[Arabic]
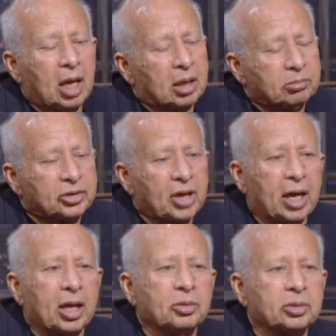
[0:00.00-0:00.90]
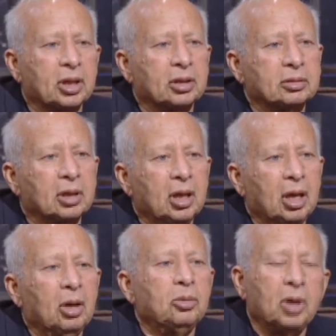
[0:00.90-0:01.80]
لا لا طبعا بيشتغل
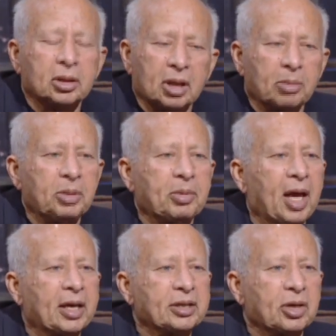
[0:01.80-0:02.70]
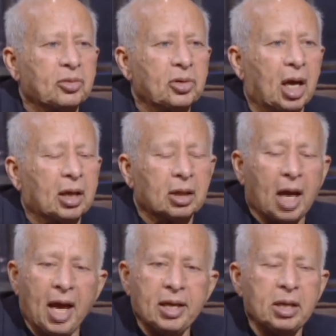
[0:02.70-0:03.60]
آه. والطبيب هكذا وكل حاجه
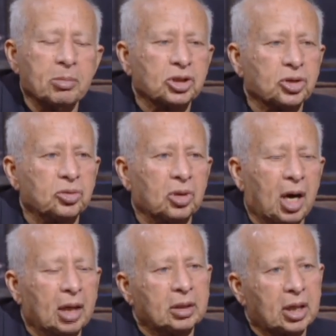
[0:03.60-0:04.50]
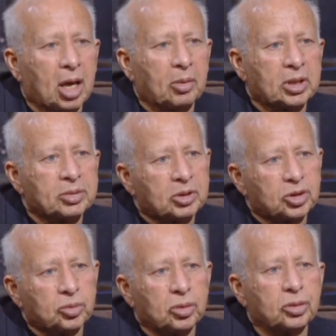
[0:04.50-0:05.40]
آه. اي مشروع حتى آه. الجواز
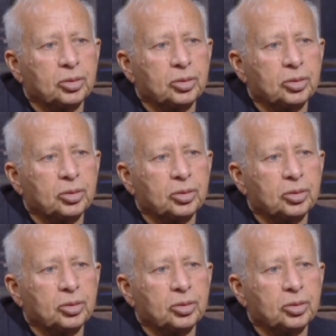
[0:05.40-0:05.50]
مشروع